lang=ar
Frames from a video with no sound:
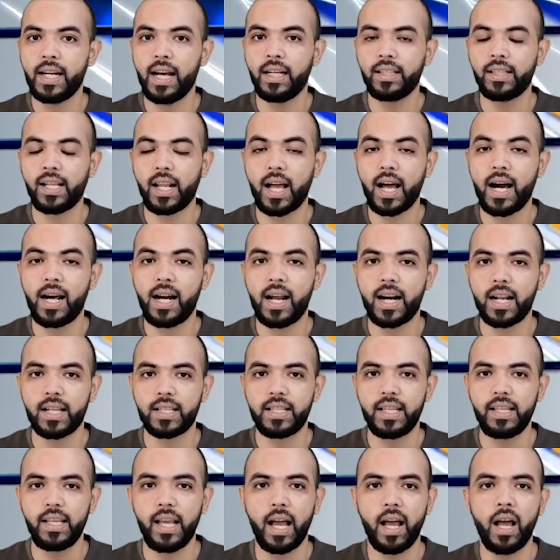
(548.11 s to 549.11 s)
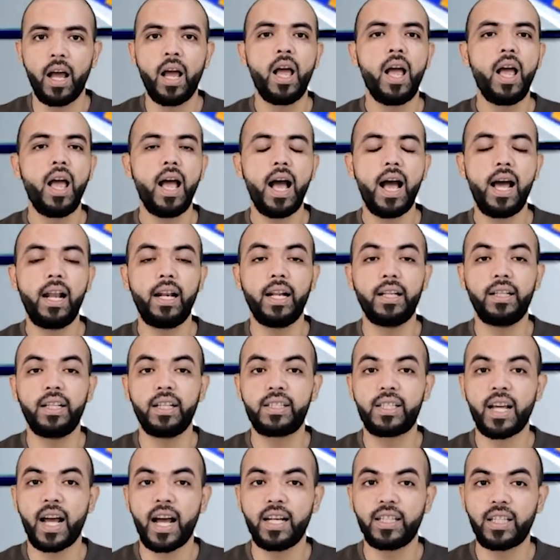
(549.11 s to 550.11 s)
هذا القرار السيء الذي
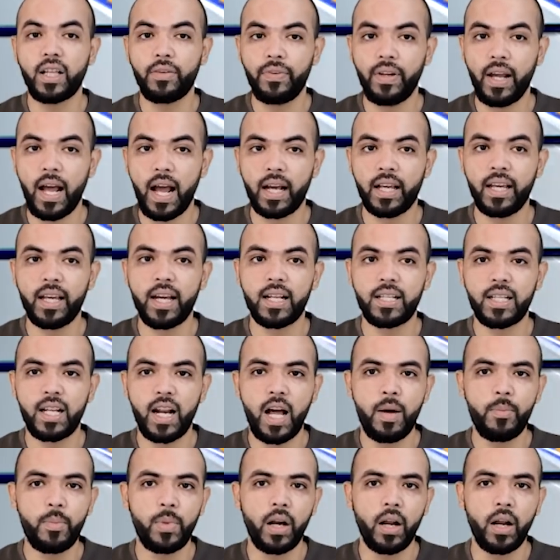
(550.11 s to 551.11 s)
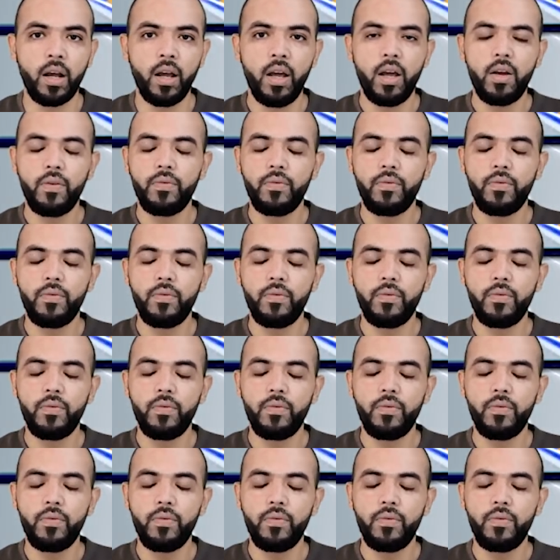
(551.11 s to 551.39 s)
اتخذ في حقيقة الأمر